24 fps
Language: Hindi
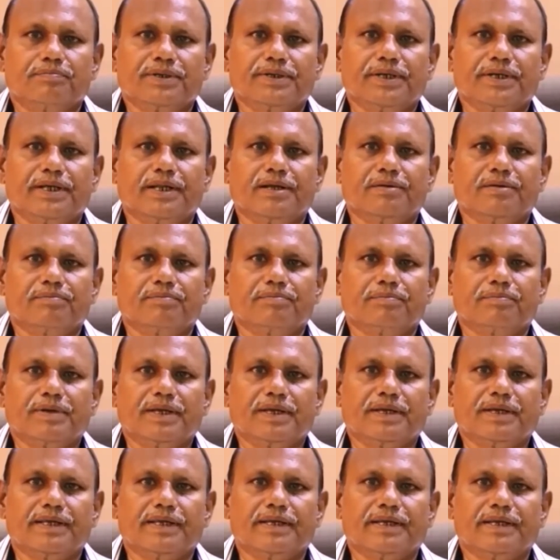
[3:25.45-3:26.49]
पीएलएम
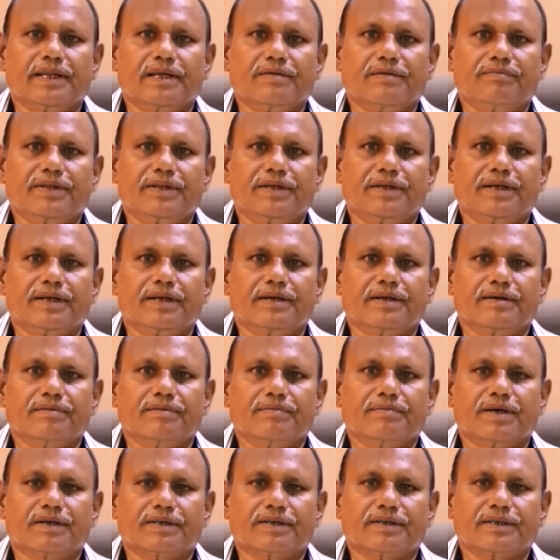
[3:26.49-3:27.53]
पैकिंग लेबलिंग
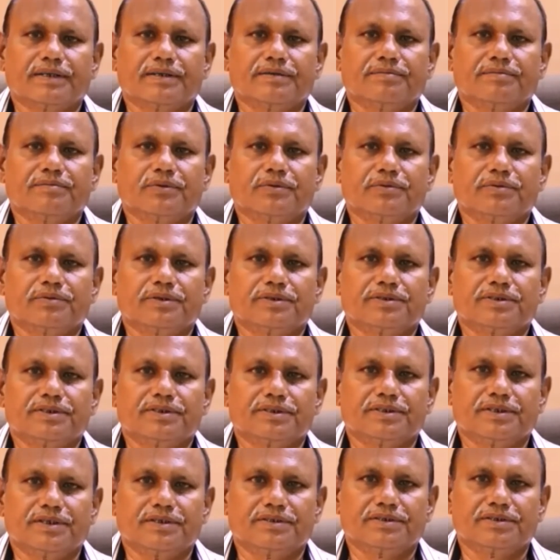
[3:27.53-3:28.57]
एंड मार्किंग बहुत
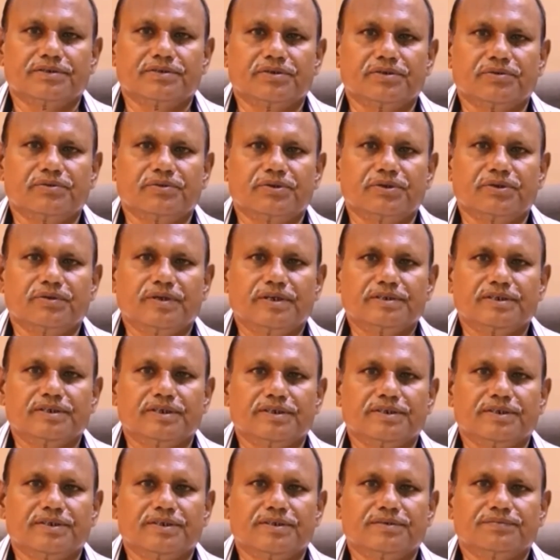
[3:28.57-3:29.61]
अच्छी तरह से ज़रूरी होना
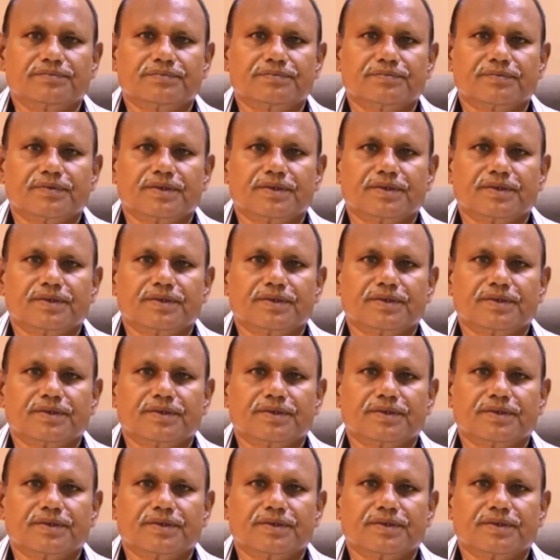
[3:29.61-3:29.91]
चाहिए